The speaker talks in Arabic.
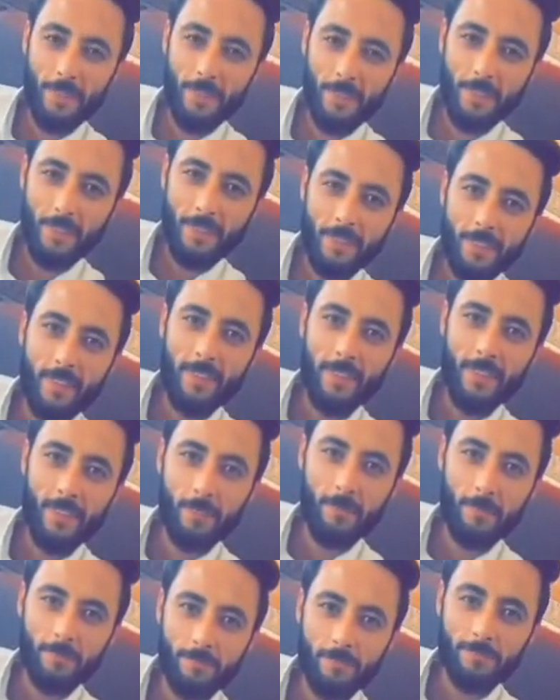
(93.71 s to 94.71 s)
انا مين
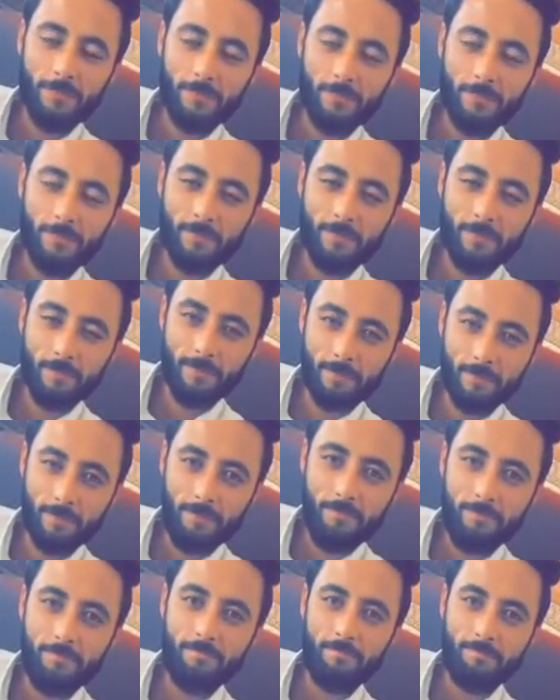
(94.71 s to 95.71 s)
وكمات كنا ومدني